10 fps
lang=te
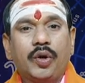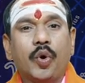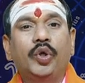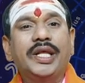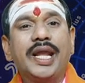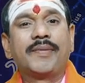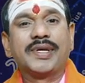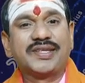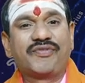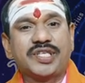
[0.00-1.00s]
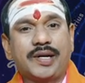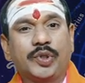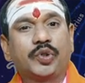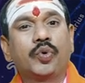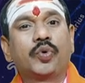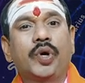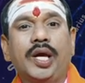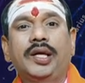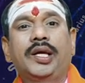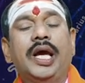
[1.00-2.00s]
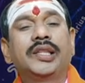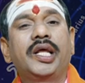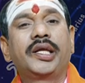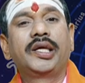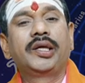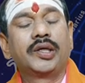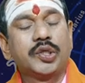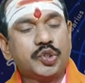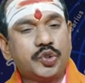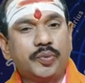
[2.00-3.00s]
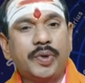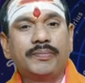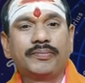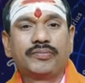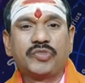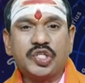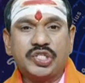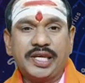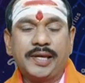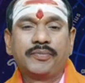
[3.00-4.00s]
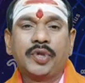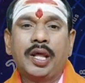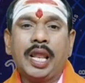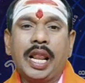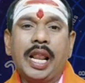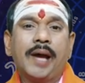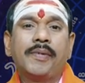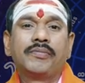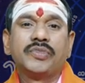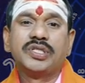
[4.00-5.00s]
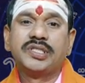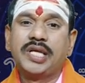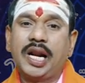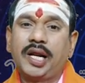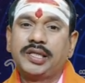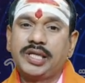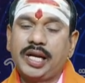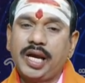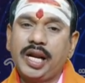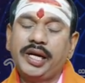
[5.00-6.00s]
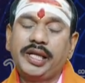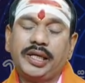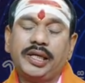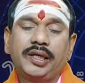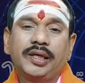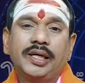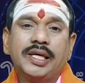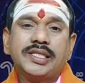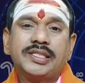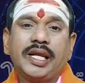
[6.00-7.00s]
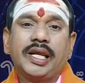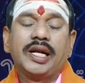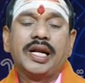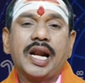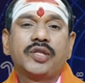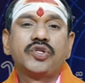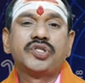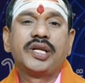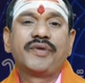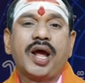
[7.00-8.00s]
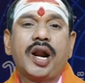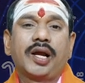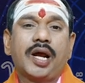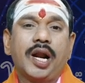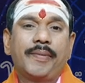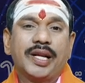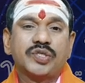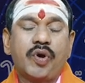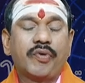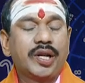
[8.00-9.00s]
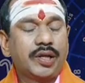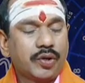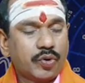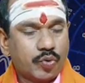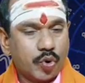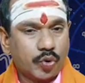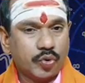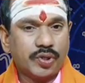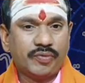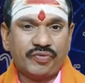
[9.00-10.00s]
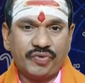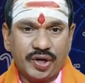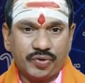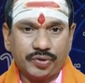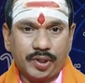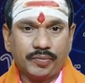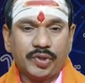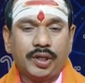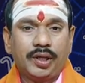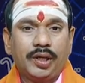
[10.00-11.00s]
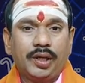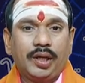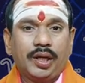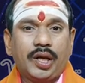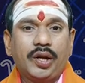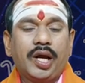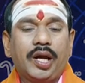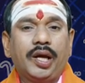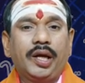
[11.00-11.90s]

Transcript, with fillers: క్రోధినామ సంవత్సరం అంతనూ కూడా అందరికీ శుభం జయం లాభం జల జరగాలని శ్రీ నరదృష్టి నివారణ కాళభైర స్వామిని కోరుకుందాం వేడుకుందాం కనుక